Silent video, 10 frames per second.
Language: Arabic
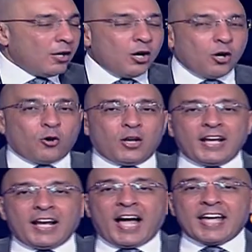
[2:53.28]
الله
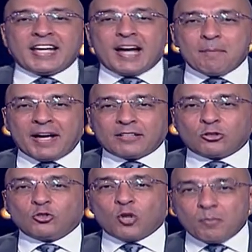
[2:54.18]
كلنا نحيي جامعه
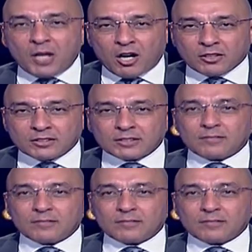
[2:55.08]
دمياط